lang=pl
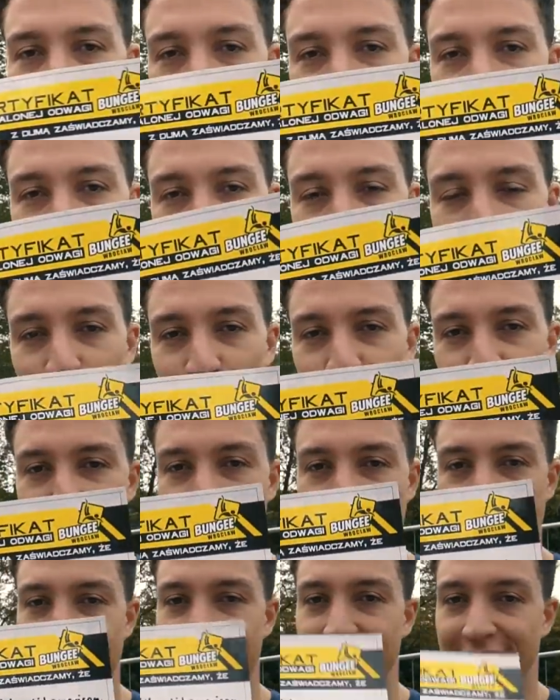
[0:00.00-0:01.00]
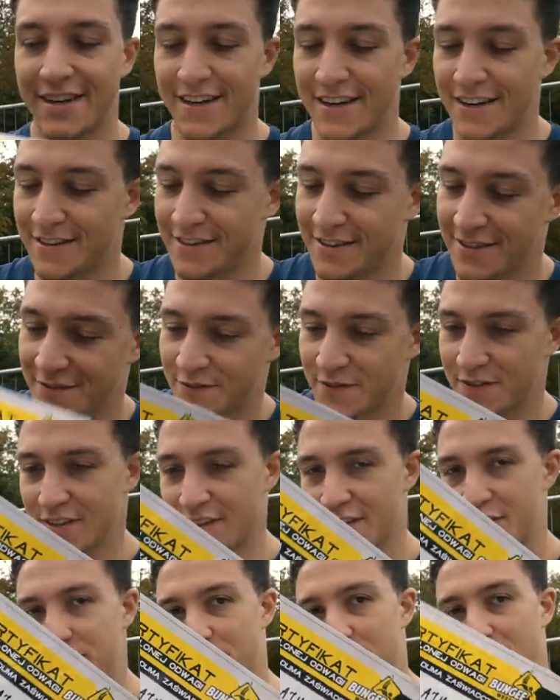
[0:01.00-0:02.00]
I the Polish American
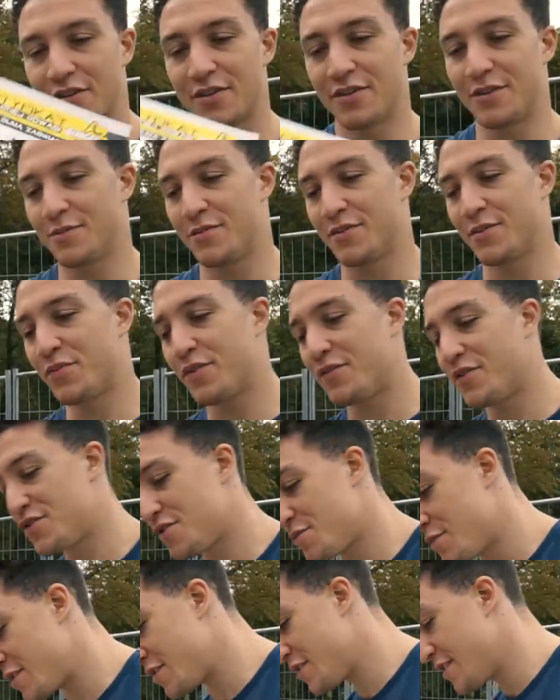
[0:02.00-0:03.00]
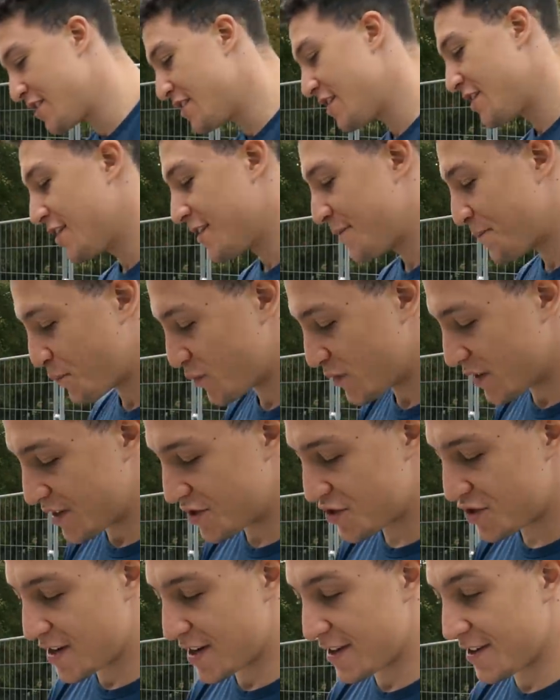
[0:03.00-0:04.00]
i spoko, no, powiesimy na
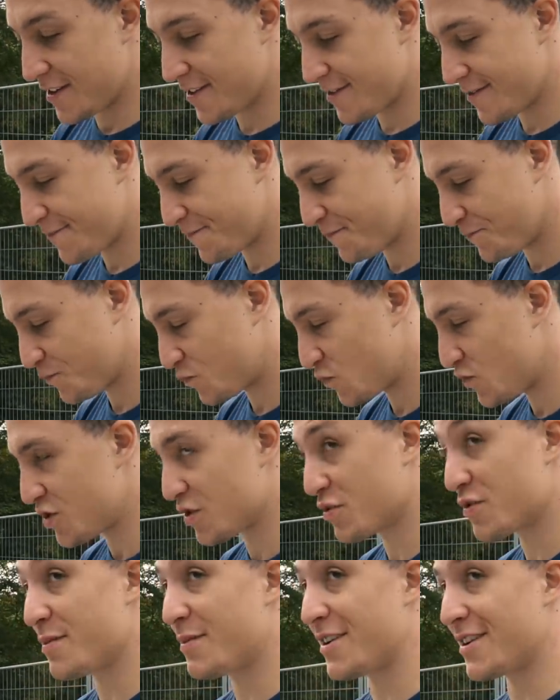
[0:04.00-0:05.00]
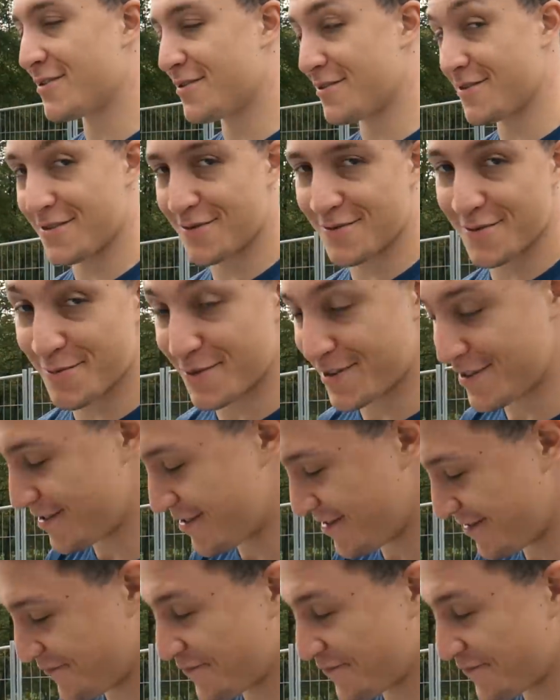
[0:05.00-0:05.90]
ścianie. Dziękuję bardzo, dziękuję bardzo.